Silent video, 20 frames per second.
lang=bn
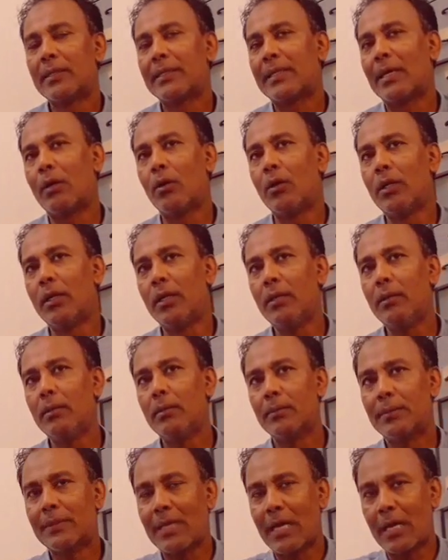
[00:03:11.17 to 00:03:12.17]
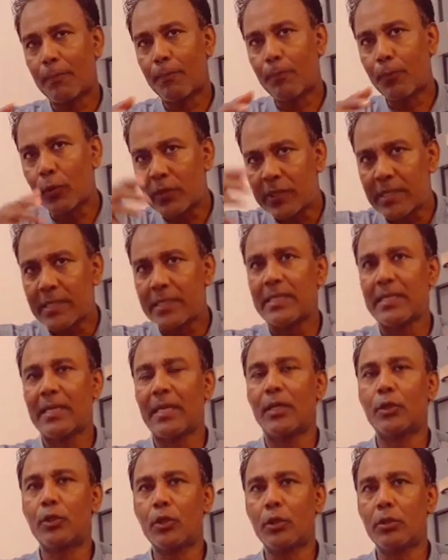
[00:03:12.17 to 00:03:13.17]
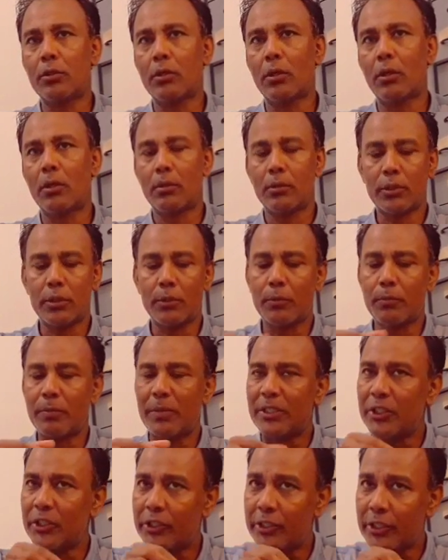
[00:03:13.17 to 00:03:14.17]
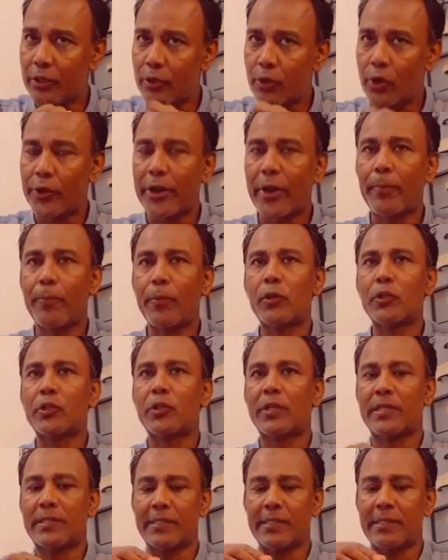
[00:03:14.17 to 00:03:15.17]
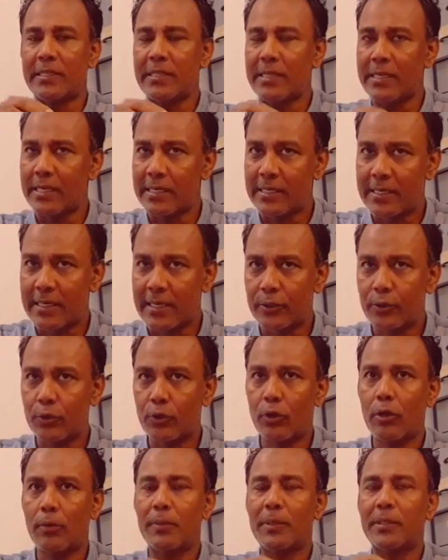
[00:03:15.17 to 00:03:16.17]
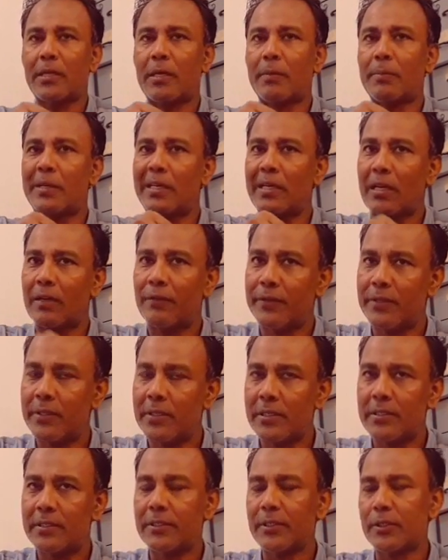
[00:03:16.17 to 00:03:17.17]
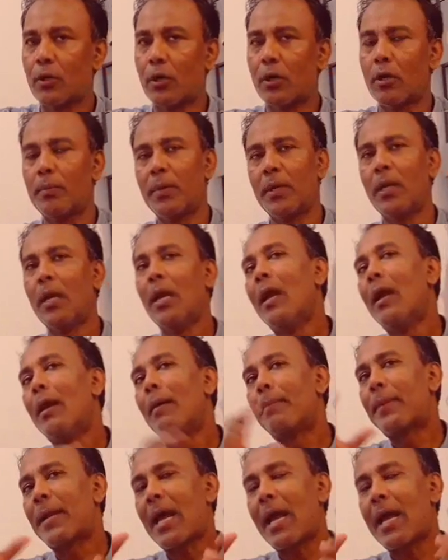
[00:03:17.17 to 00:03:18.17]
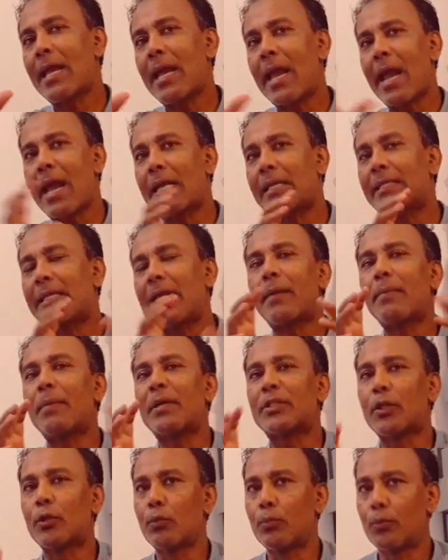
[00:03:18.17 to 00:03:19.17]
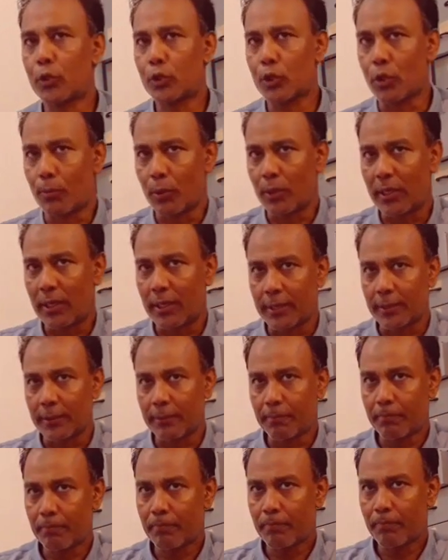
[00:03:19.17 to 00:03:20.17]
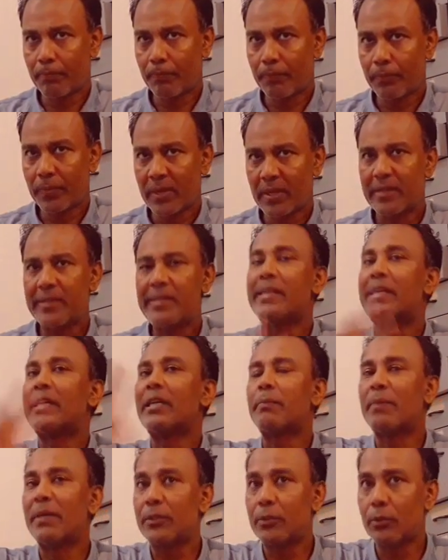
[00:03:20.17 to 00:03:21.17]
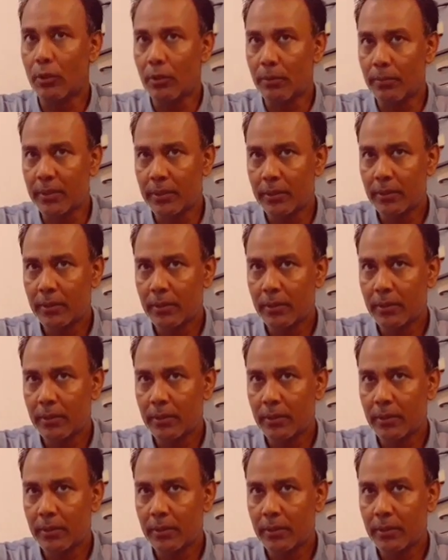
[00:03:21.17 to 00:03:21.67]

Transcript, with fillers: তাহলে তার প্রসেসিংয়ের জন্য যেমন ম্যাজিস্ট্রেটের অর্ডার প্রয়োজন আছে টিকিট কাটতে হবে তার মেডিকেল ফিটনেস নিতে হবে প্রায় এক দেড় মাসের উপর সময় লাগে টিকিট পাইতে হবে